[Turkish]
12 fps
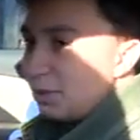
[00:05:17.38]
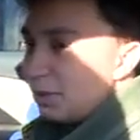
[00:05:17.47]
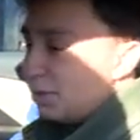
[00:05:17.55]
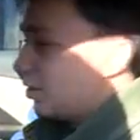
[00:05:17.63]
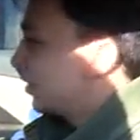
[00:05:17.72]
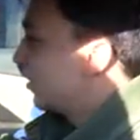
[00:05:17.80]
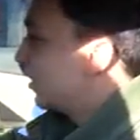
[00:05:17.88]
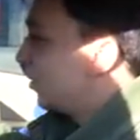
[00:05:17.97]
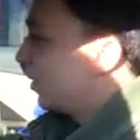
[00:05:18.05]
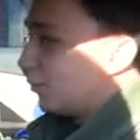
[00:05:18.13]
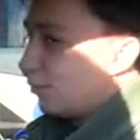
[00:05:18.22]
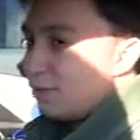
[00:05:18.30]
Tüketici
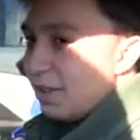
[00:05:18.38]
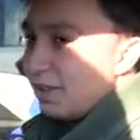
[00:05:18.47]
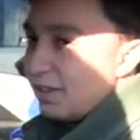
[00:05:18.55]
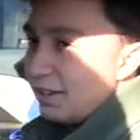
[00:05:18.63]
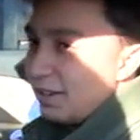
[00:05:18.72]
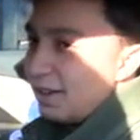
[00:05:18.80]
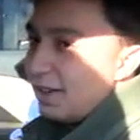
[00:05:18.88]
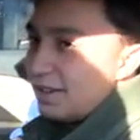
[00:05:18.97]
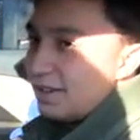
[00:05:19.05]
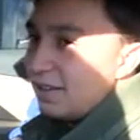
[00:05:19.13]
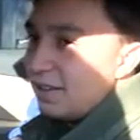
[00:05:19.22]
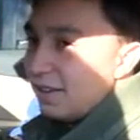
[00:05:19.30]
başvuracağız da geri
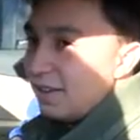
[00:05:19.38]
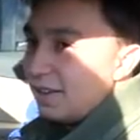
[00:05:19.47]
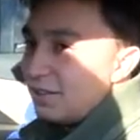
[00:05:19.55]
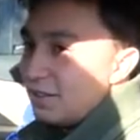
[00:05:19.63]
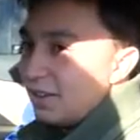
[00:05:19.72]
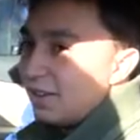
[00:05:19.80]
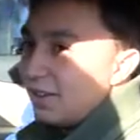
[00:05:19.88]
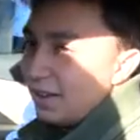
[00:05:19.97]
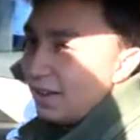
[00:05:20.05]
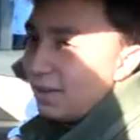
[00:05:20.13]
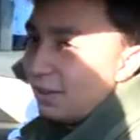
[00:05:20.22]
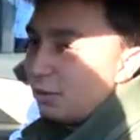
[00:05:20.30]
geleceğiz de edeceğiz de
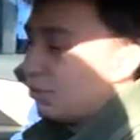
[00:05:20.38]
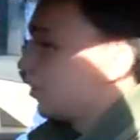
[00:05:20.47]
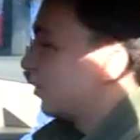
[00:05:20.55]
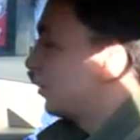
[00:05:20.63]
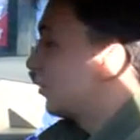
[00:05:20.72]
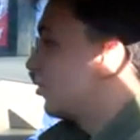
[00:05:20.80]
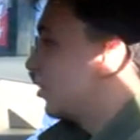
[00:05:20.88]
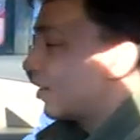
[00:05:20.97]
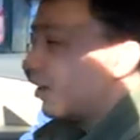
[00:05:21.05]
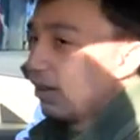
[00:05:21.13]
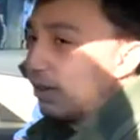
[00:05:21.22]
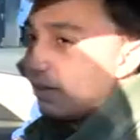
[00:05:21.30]
yani o sırada çıkar
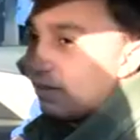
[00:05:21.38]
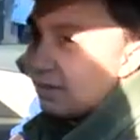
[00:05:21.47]
gideriz.